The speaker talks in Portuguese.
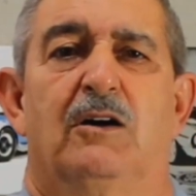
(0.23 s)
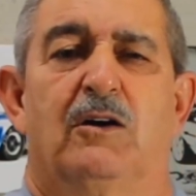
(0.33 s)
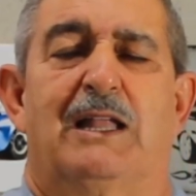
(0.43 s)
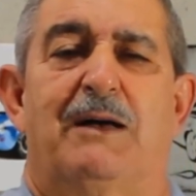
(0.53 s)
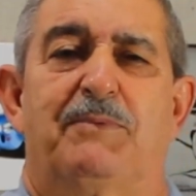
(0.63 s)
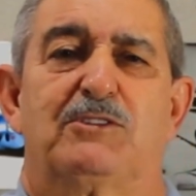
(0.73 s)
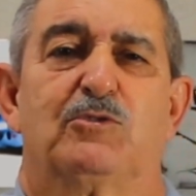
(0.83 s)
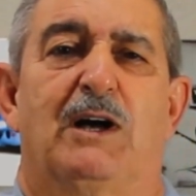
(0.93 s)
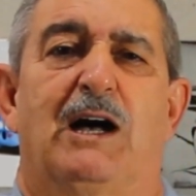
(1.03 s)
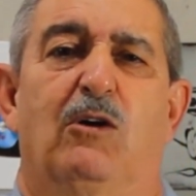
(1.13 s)
Olá
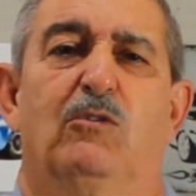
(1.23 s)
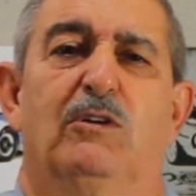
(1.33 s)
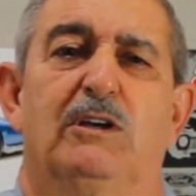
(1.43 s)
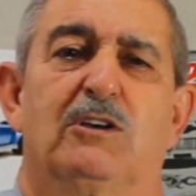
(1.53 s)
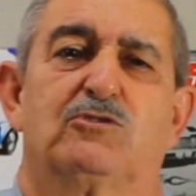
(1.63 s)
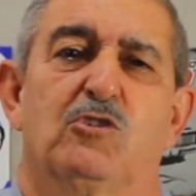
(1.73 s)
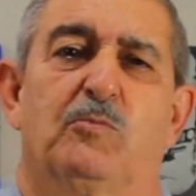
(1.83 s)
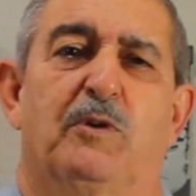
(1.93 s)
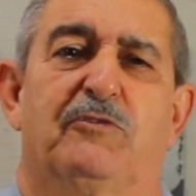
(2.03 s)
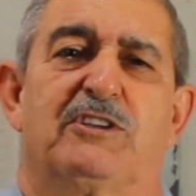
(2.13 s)
pessoal, eu
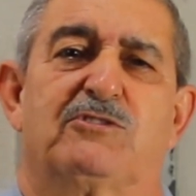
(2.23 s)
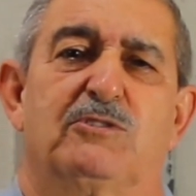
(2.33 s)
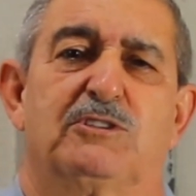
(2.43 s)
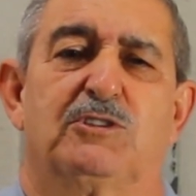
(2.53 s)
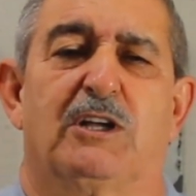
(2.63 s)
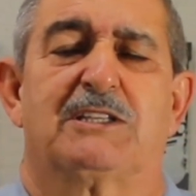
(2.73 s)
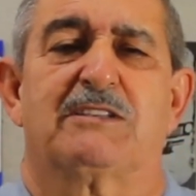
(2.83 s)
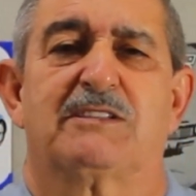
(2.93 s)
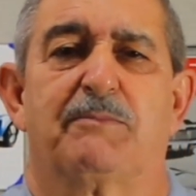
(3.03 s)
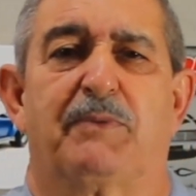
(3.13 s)
sou o professor
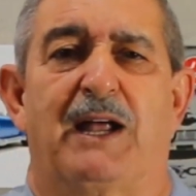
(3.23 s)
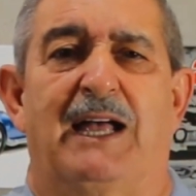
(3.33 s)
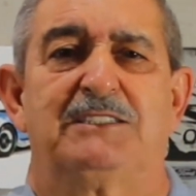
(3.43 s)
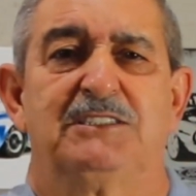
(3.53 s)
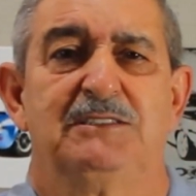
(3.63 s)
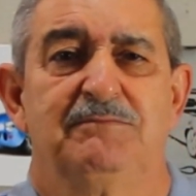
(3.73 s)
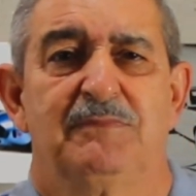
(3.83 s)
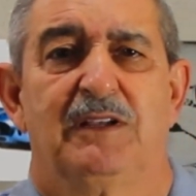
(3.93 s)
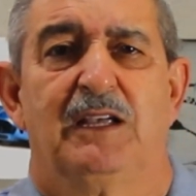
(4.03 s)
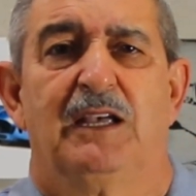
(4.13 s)
J.C. Prati
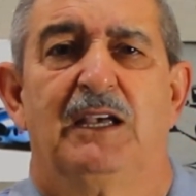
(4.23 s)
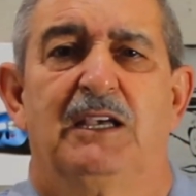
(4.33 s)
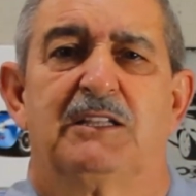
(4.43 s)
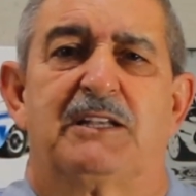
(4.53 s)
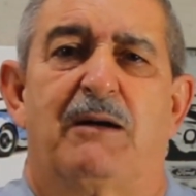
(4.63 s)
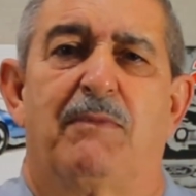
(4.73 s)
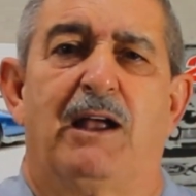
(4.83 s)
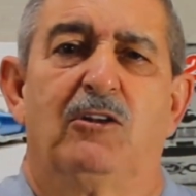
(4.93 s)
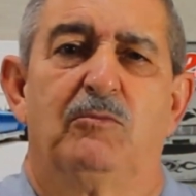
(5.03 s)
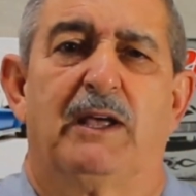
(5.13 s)
e
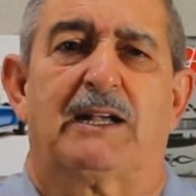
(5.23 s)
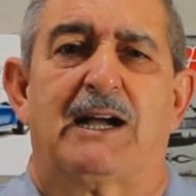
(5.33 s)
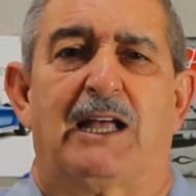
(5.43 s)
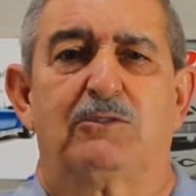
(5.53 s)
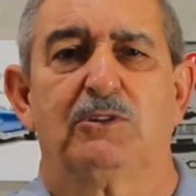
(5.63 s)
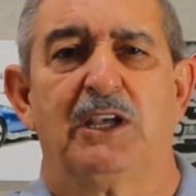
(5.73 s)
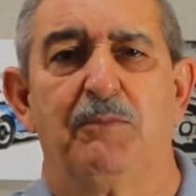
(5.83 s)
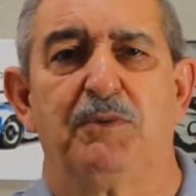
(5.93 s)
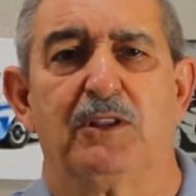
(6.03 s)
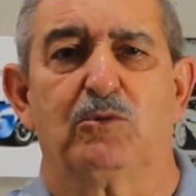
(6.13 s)
trabalho no mercado de
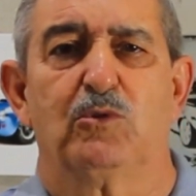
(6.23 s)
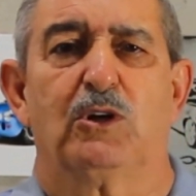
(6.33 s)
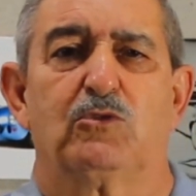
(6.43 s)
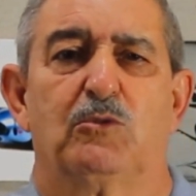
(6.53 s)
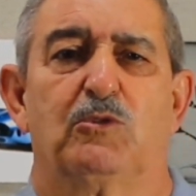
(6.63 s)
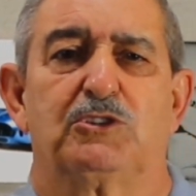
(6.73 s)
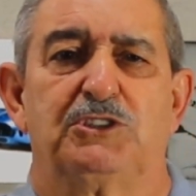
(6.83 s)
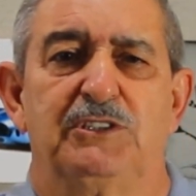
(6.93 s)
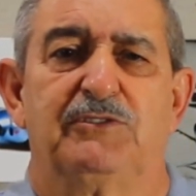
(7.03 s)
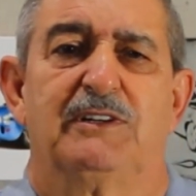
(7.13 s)
repintura
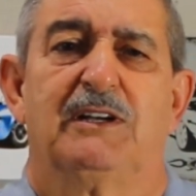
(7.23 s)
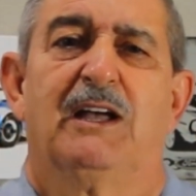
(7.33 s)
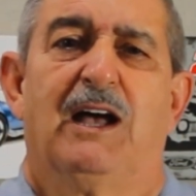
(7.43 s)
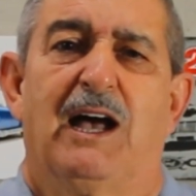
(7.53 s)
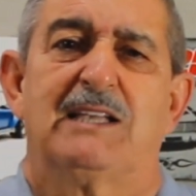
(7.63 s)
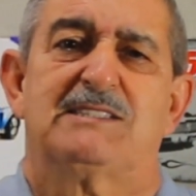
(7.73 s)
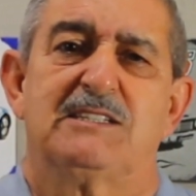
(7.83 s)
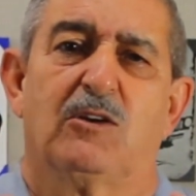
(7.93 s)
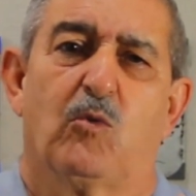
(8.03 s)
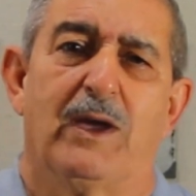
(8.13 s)
automotiva há
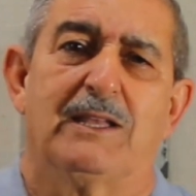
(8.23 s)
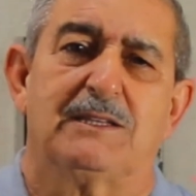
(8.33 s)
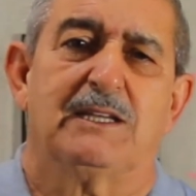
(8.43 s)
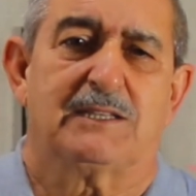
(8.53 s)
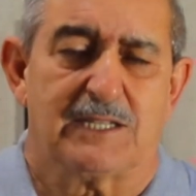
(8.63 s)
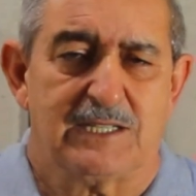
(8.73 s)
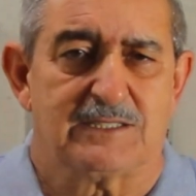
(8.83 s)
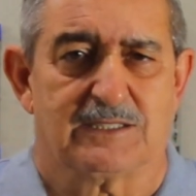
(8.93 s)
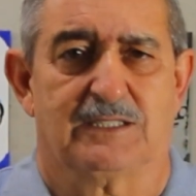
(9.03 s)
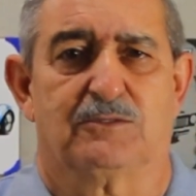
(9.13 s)

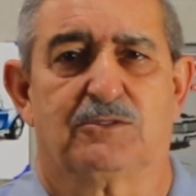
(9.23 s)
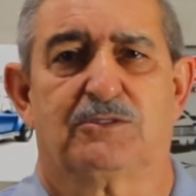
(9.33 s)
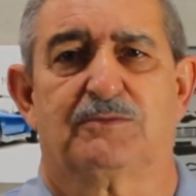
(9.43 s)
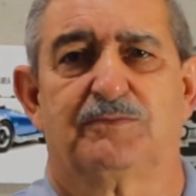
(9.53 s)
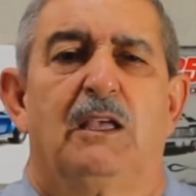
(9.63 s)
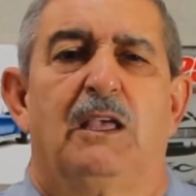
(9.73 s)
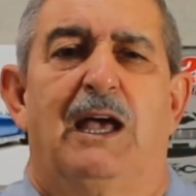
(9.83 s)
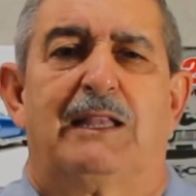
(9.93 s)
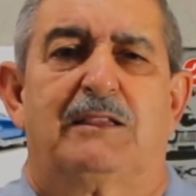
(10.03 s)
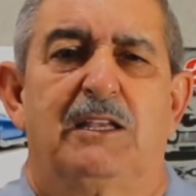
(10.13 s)
53 anos. E
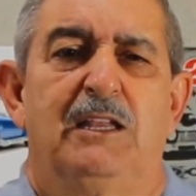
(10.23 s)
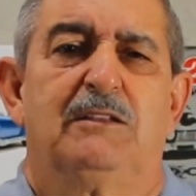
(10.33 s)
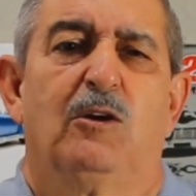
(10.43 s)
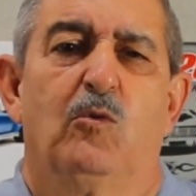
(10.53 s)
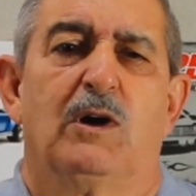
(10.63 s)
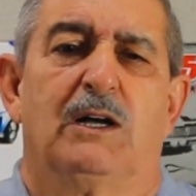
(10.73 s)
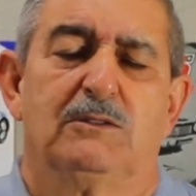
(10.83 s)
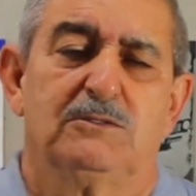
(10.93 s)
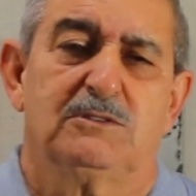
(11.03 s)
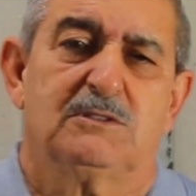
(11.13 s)
há 31
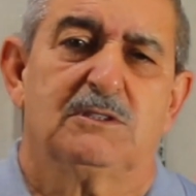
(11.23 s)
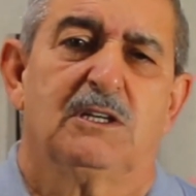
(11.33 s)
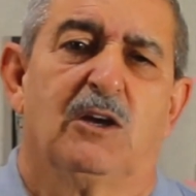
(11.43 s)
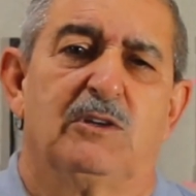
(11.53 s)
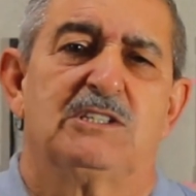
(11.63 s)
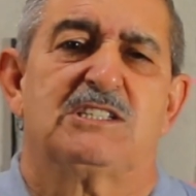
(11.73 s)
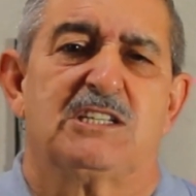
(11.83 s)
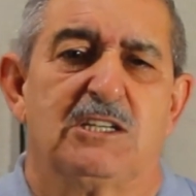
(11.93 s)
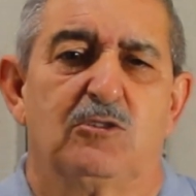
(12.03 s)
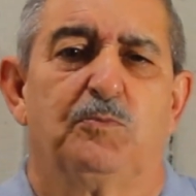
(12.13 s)
anos eu
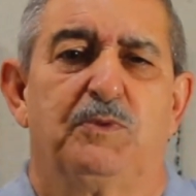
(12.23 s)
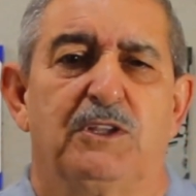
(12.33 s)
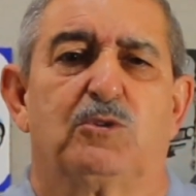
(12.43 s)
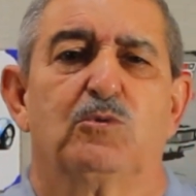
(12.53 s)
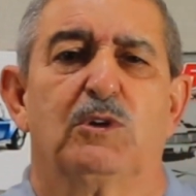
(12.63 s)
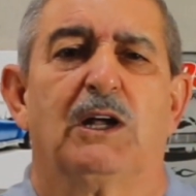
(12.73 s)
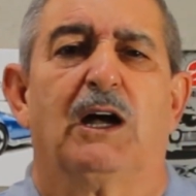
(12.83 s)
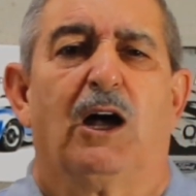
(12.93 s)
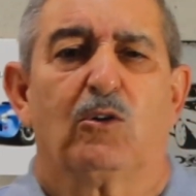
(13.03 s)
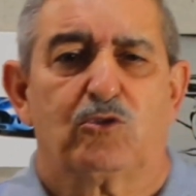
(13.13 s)
ensino
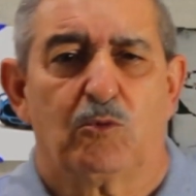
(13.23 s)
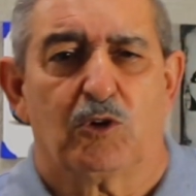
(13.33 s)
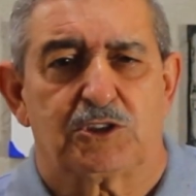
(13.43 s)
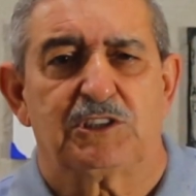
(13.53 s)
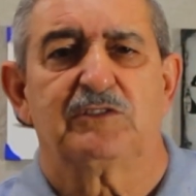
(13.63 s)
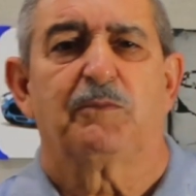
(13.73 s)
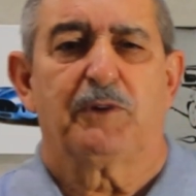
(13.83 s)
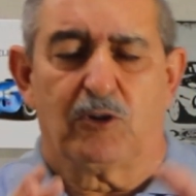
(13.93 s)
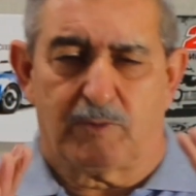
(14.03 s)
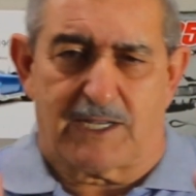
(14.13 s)
pintura automotiva
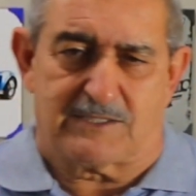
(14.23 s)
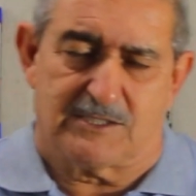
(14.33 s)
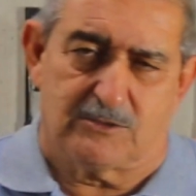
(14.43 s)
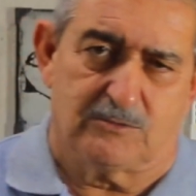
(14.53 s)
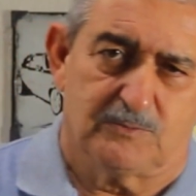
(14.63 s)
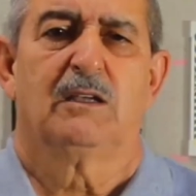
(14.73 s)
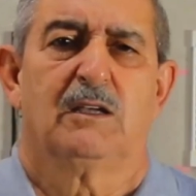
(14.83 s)
pelo Brasil.